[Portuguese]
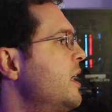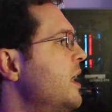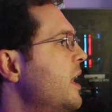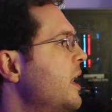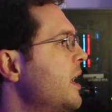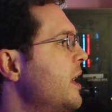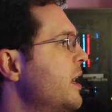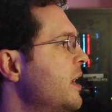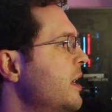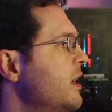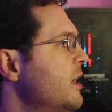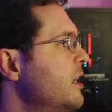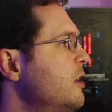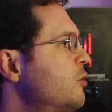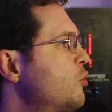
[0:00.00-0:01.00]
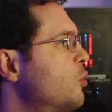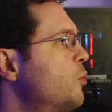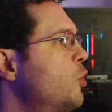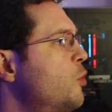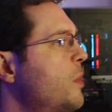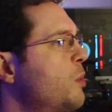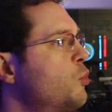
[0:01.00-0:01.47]
é, ele
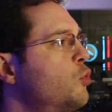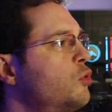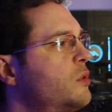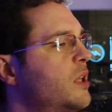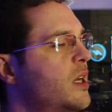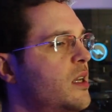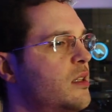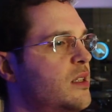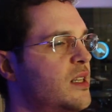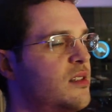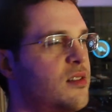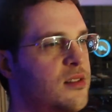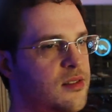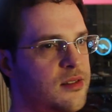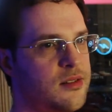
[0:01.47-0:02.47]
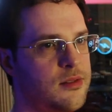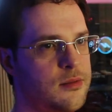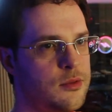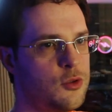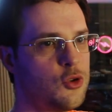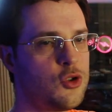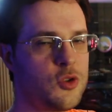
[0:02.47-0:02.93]
tomou uma multa dessas
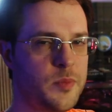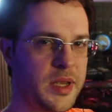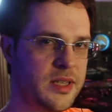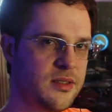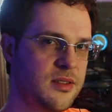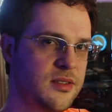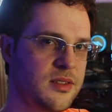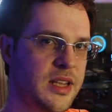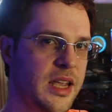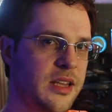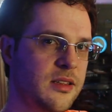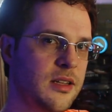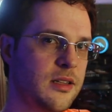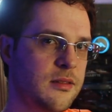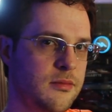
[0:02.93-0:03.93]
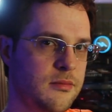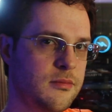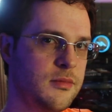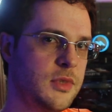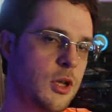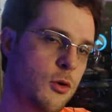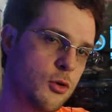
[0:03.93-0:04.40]
suspensas, que ainda
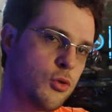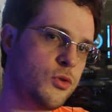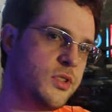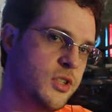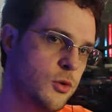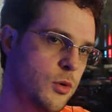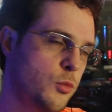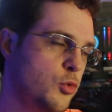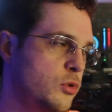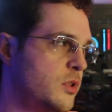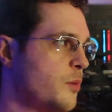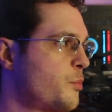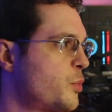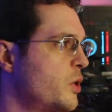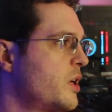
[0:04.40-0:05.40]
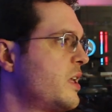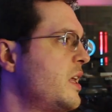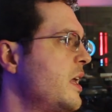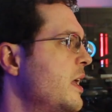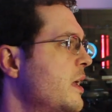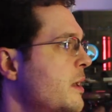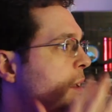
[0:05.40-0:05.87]
não aconteceu a multa,
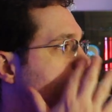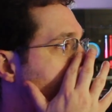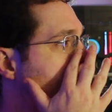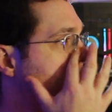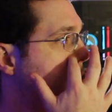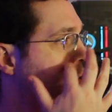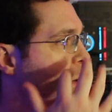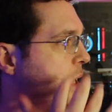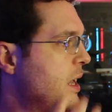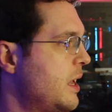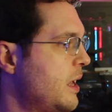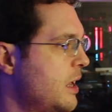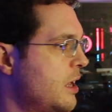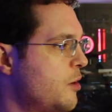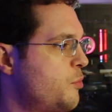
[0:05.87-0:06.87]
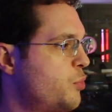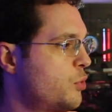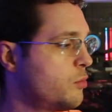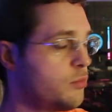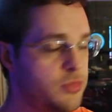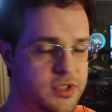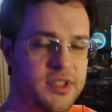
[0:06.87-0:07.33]
porque é, por
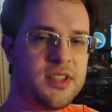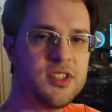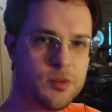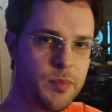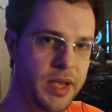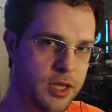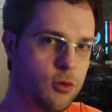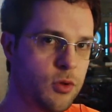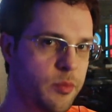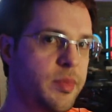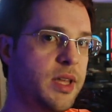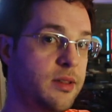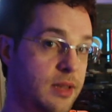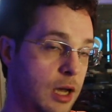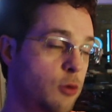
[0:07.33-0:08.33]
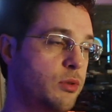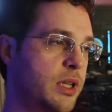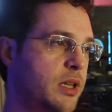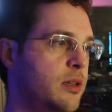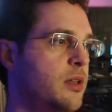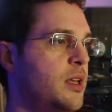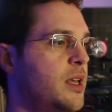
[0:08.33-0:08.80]
um desrespeito ambiental,
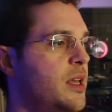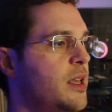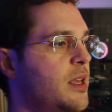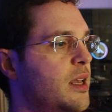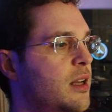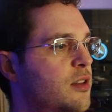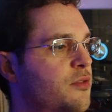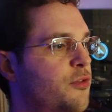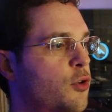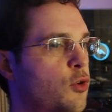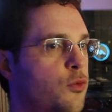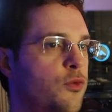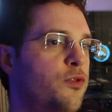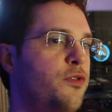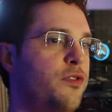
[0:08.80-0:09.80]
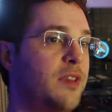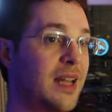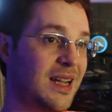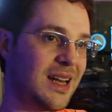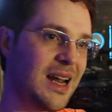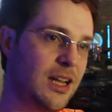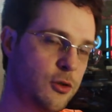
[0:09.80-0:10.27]
né? Eles foram
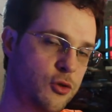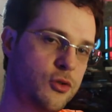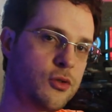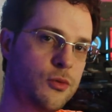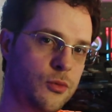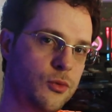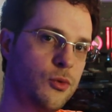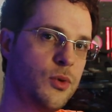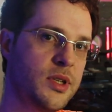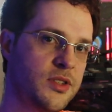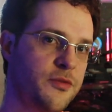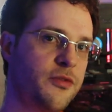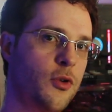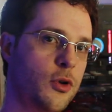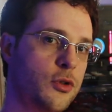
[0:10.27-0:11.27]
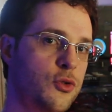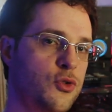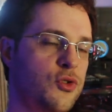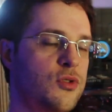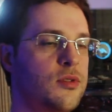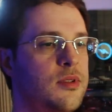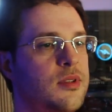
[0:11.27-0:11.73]
flagrados com duas
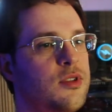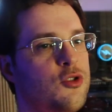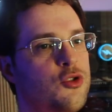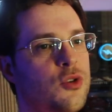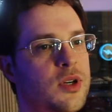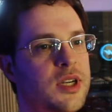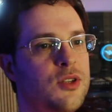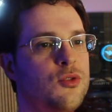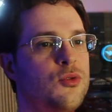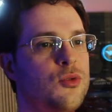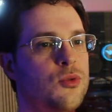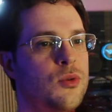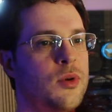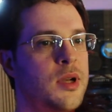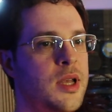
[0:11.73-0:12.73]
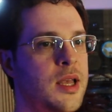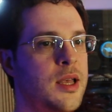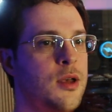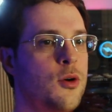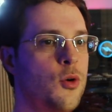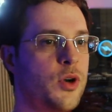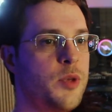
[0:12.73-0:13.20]
fotos jogando
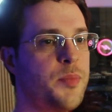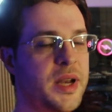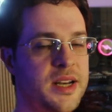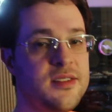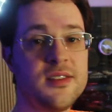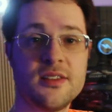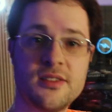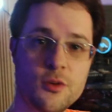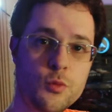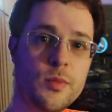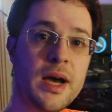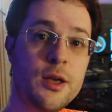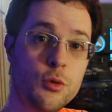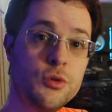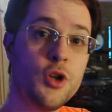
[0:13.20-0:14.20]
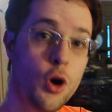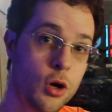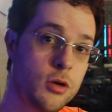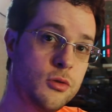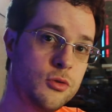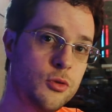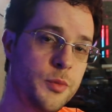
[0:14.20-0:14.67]
o que parecia ser um barril de
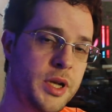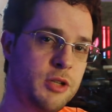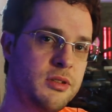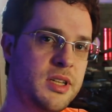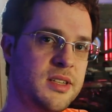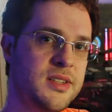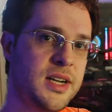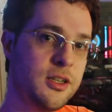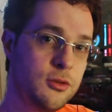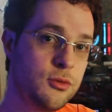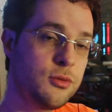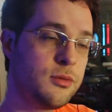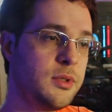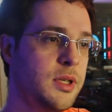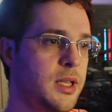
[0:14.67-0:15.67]
óleo no meio do deserto.